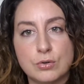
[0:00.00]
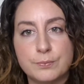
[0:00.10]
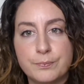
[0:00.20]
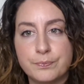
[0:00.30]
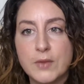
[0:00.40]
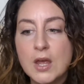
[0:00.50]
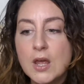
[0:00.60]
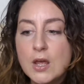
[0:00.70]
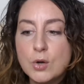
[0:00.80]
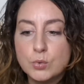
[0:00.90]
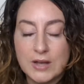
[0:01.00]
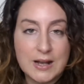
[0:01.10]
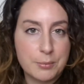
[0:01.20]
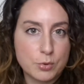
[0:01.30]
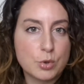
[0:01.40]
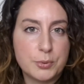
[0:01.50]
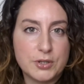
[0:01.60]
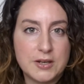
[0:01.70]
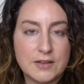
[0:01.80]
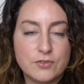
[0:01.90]
Um, una capogruppo
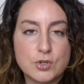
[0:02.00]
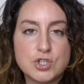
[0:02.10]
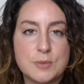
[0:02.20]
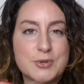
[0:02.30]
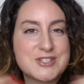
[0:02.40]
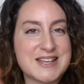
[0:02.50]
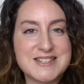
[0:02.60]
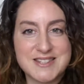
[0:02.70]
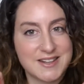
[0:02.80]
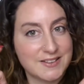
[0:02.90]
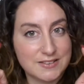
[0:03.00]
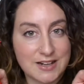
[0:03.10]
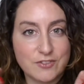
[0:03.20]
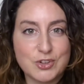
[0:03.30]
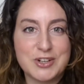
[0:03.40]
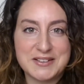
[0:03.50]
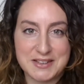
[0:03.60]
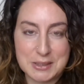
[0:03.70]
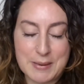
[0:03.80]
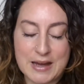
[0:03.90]
di Live LiveRoshi possa essere tra
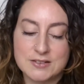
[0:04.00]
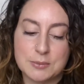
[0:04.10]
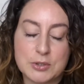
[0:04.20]
virgolette di parte,